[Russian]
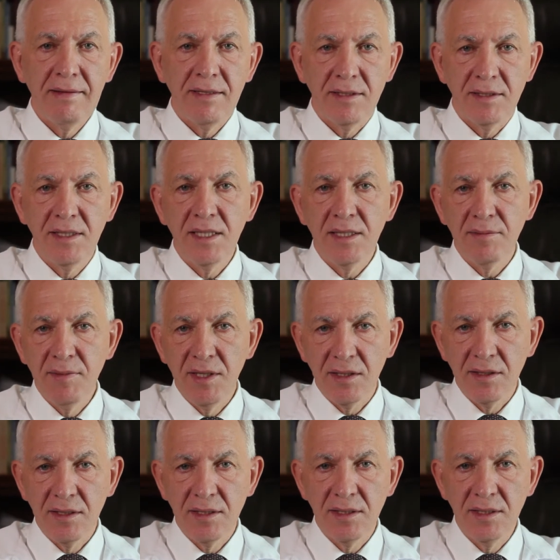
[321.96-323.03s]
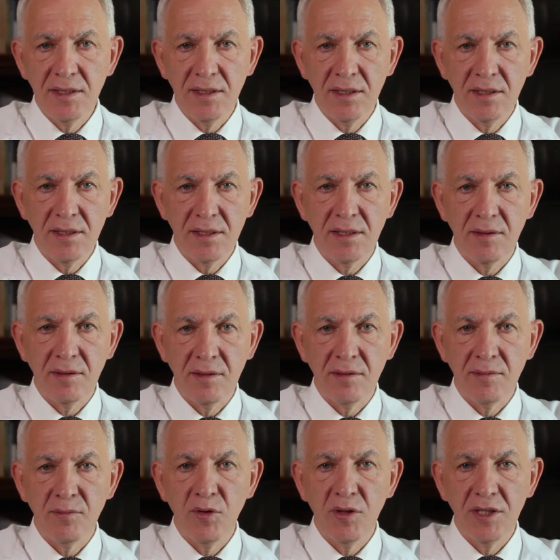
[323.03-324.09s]
Здесь смертность снизилась
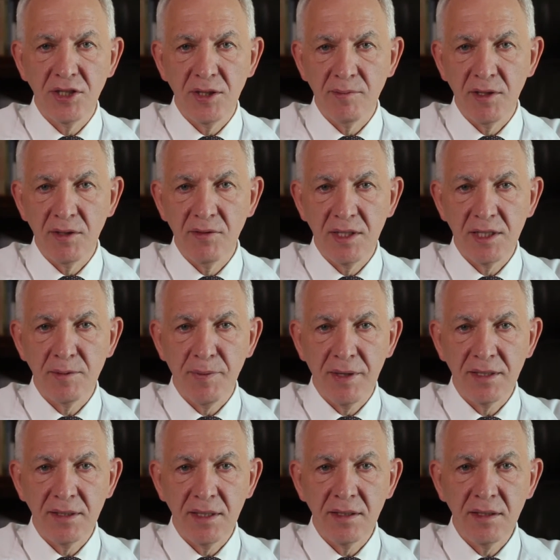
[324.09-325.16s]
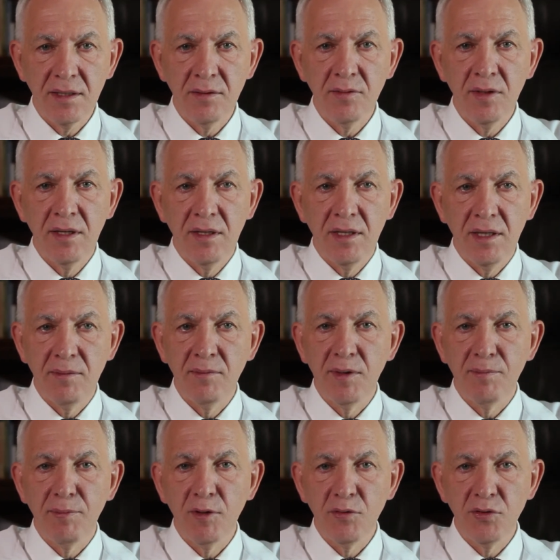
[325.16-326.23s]
э, более чем на 20%, и
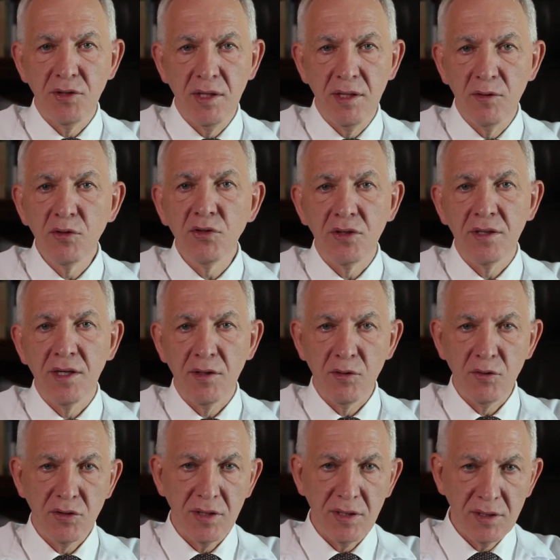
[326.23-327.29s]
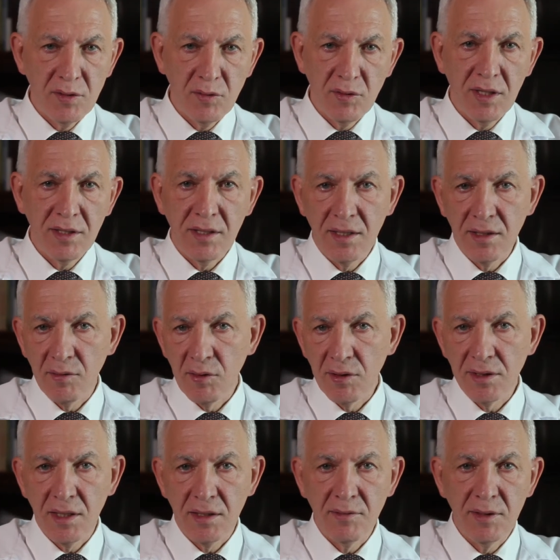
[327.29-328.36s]
мы получили очень хорошие результаты,
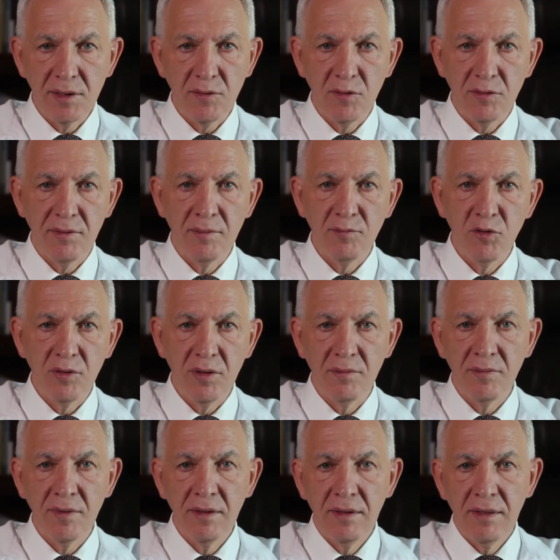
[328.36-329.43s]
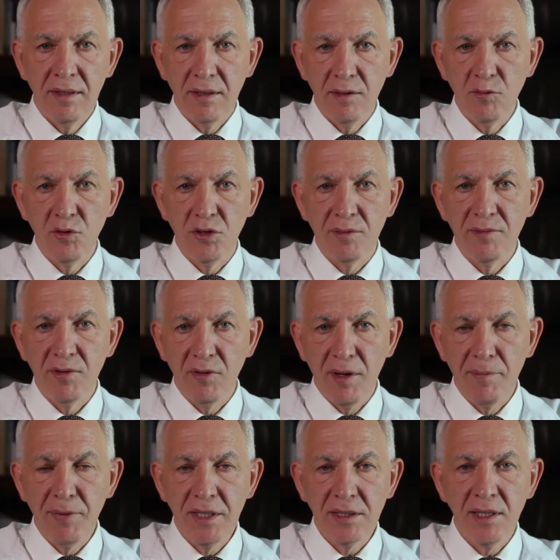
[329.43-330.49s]
которые соответствуют во многом лучшим
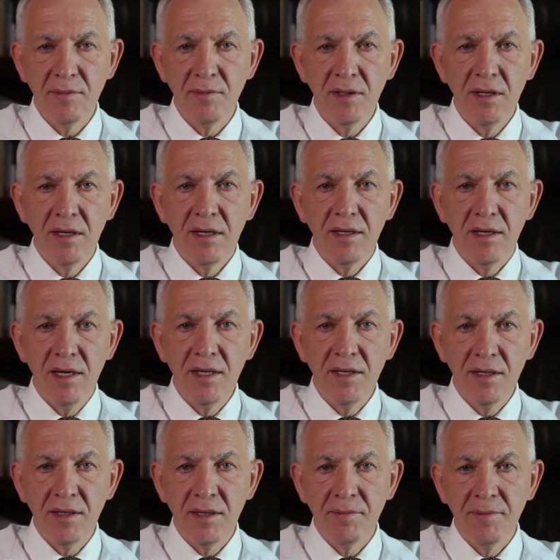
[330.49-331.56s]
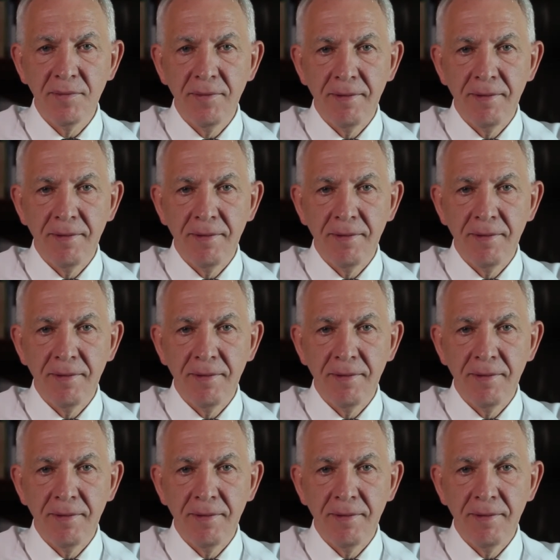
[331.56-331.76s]
европейским клиникам.